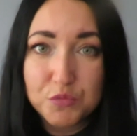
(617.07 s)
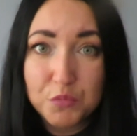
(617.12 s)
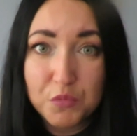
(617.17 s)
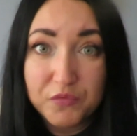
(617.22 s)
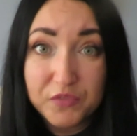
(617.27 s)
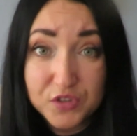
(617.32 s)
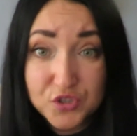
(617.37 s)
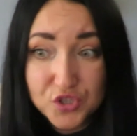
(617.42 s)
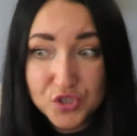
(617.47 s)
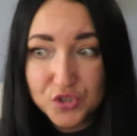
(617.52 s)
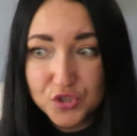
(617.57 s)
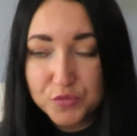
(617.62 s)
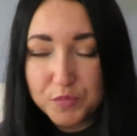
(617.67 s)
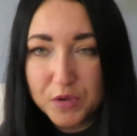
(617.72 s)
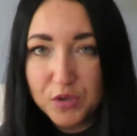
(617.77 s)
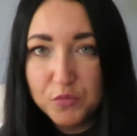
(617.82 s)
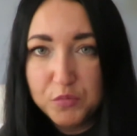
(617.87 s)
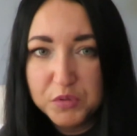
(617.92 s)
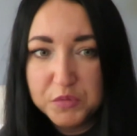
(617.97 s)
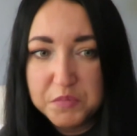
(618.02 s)
mówię, czy coś
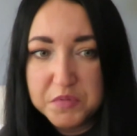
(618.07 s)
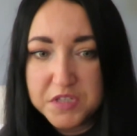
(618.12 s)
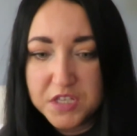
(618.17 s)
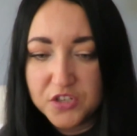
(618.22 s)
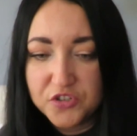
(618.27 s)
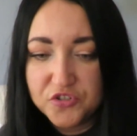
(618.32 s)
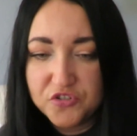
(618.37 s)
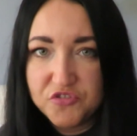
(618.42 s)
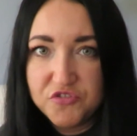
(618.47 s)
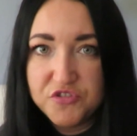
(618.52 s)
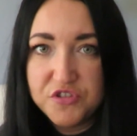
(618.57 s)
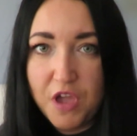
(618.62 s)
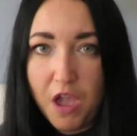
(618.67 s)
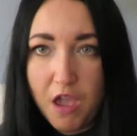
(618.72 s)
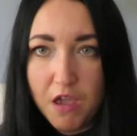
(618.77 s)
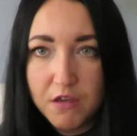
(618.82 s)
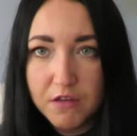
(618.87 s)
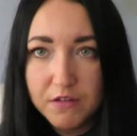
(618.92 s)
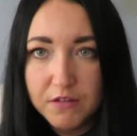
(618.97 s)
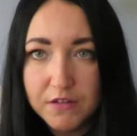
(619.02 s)
panu podpisać? Nie.
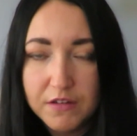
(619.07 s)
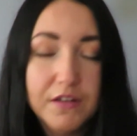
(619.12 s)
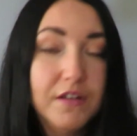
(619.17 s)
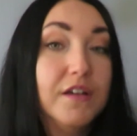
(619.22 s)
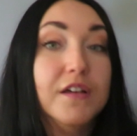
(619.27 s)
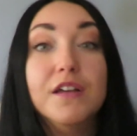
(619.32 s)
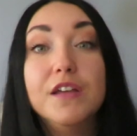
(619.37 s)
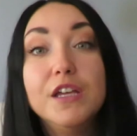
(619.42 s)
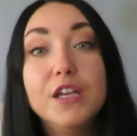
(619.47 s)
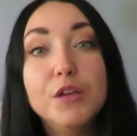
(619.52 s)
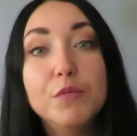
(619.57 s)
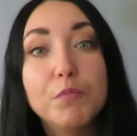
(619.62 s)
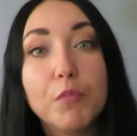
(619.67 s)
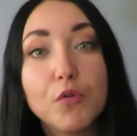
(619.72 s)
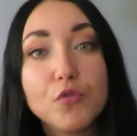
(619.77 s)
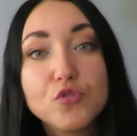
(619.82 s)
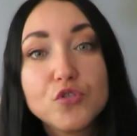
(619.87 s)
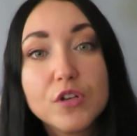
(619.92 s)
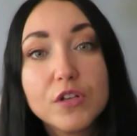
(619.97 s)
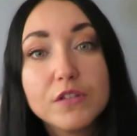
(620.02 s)
I
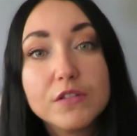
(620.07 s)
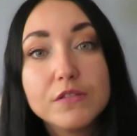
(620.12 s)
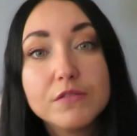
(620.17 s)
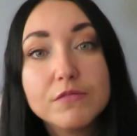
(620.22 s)
poszedł.